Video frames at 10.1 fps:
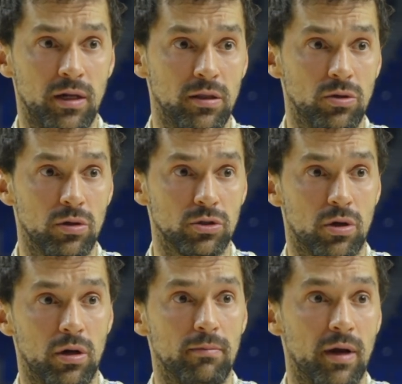Y títulos
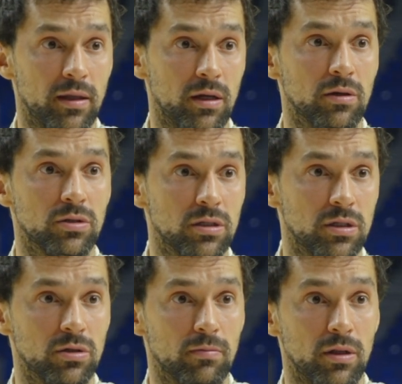con el Madrid no sé si
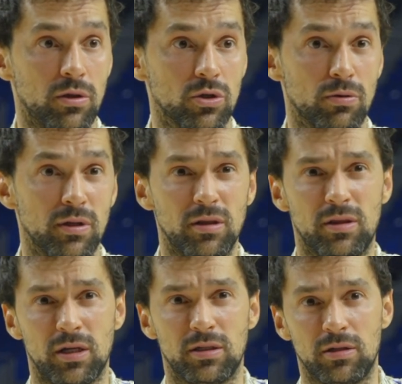son 22 o
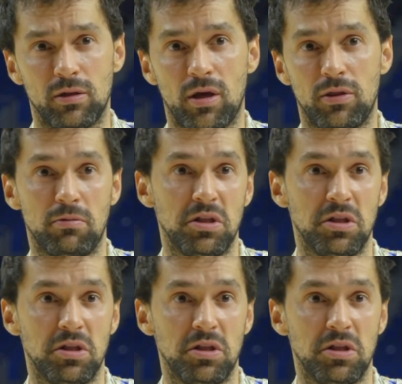23. Te voy a decir